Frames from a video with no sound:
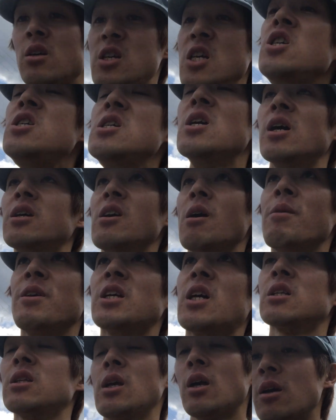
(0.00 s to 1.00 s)
いいやん、やめ
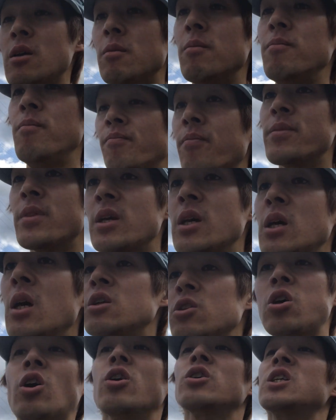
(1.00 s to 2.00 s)
たって。
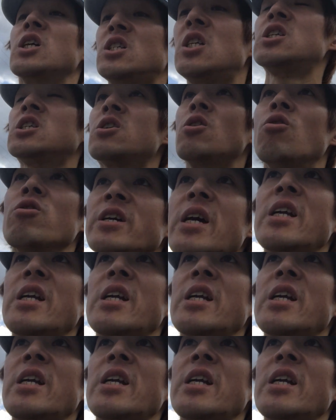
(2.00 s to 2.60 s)
どうせ失業保